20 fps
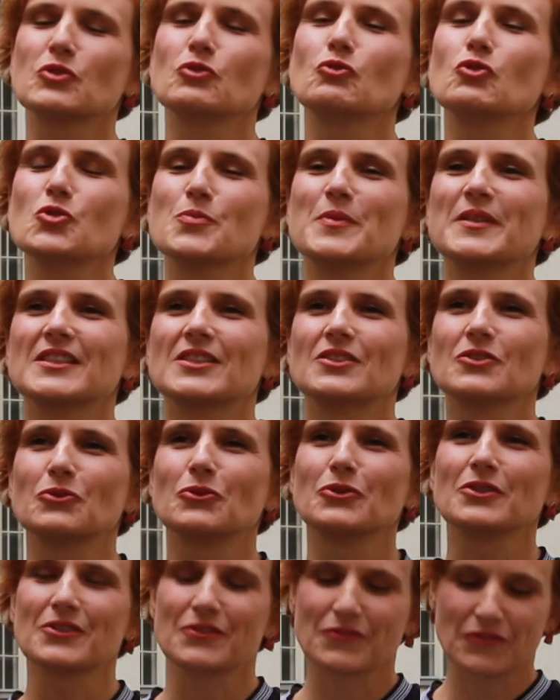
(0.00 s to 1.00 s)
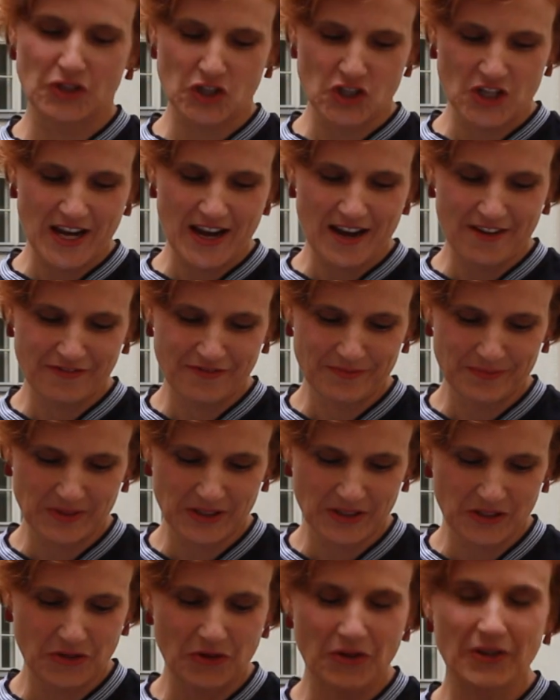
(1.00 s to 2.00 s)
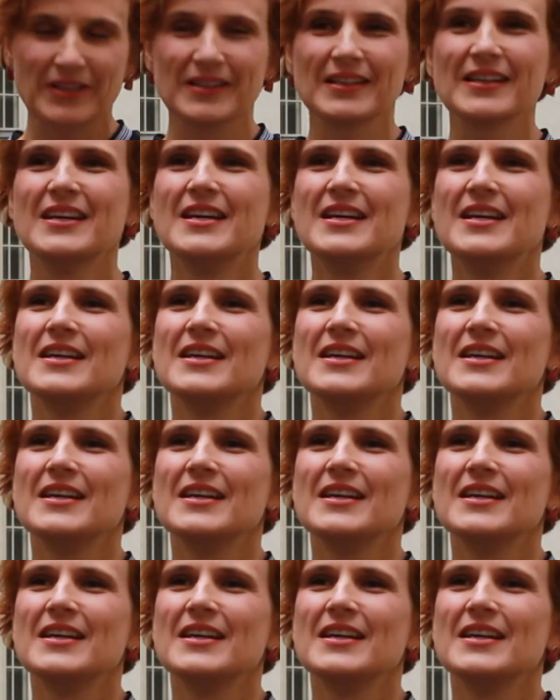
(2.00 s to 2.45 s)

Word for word: zuspitzen und verschärfen können.